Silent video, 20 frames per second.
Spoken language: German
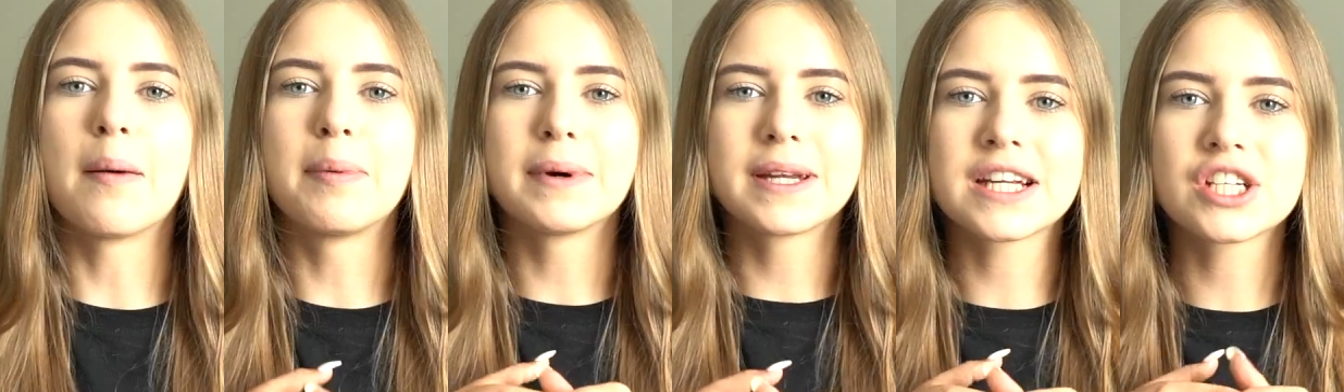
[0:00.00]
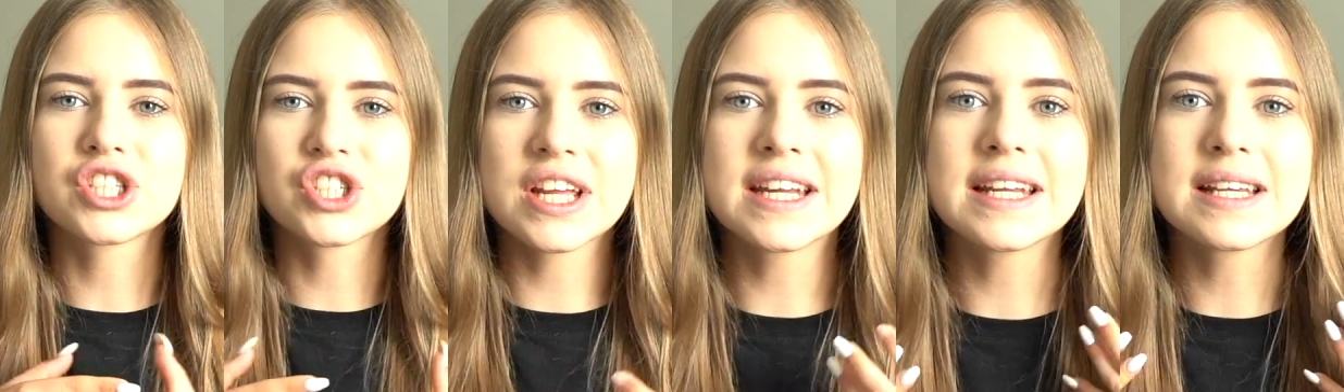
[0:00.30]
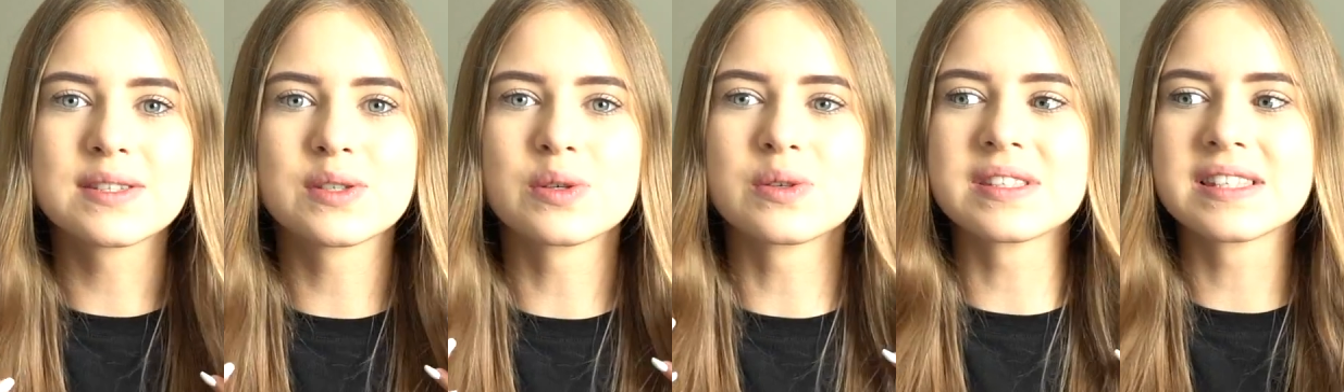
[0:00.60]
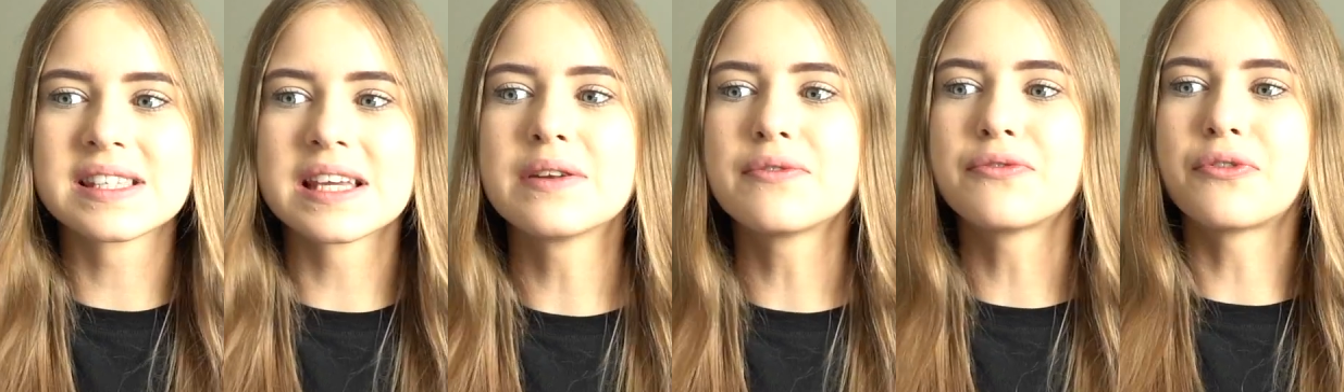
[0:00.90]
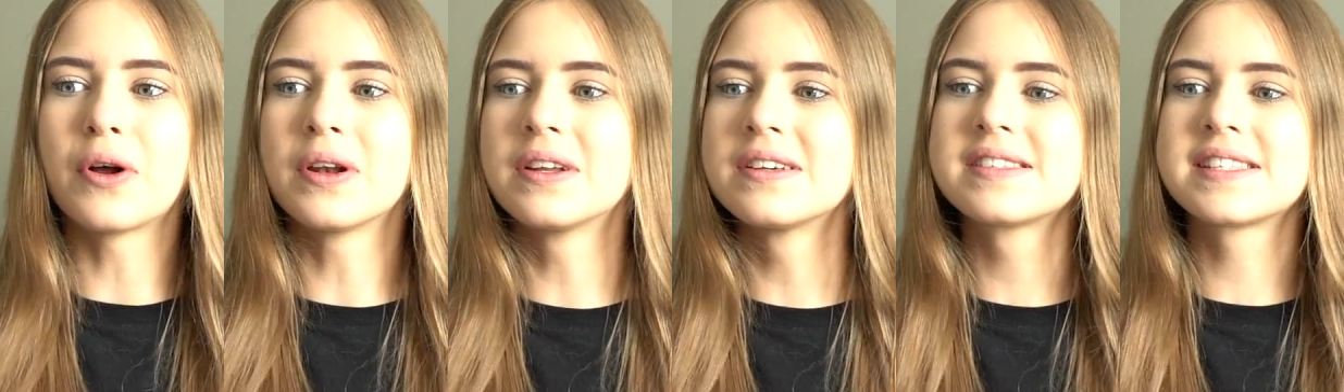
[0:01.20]
Aber da stehen nicht so
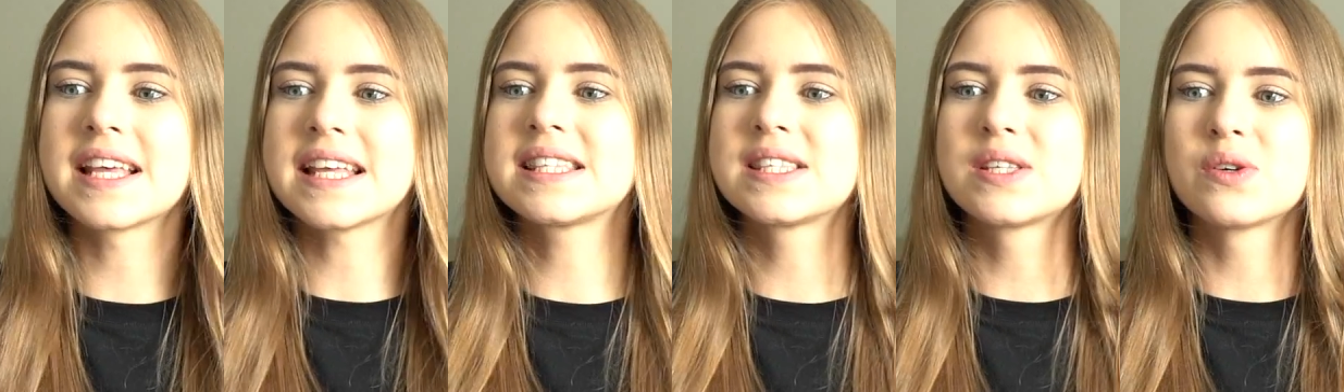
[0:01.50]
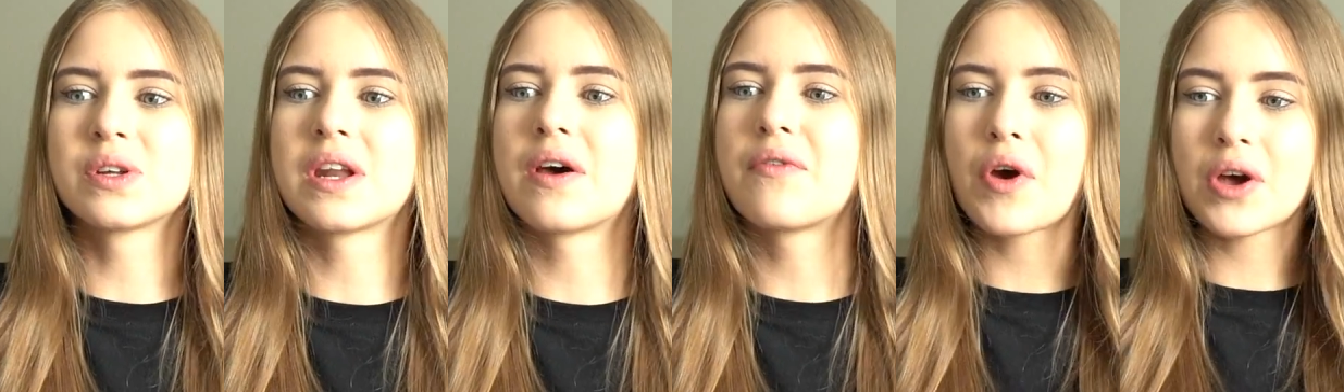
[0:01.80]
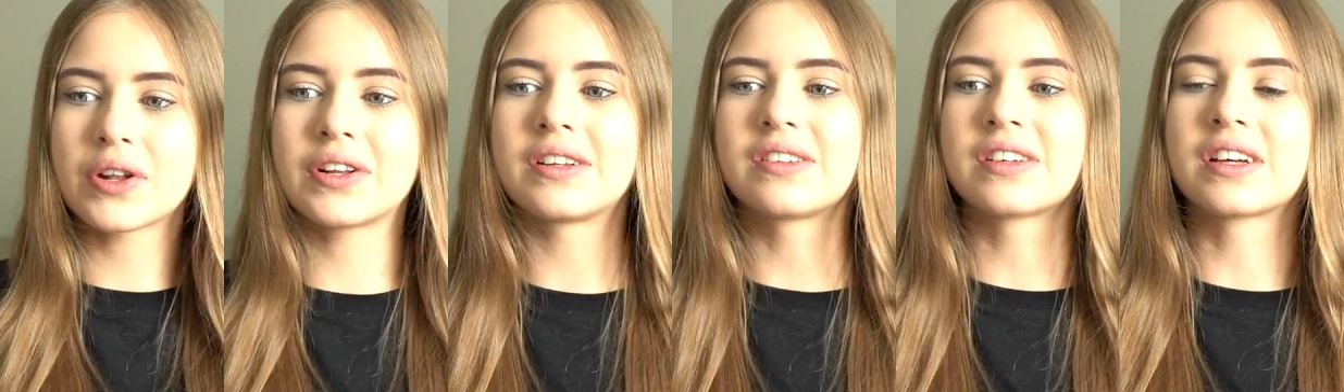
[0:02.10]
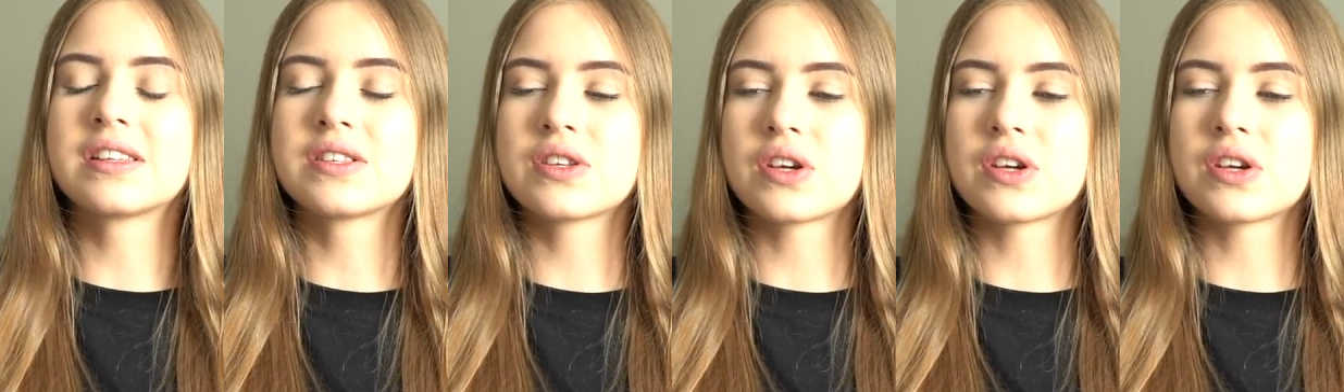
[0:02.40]
sinnvolle Sätze oder Wörter drin,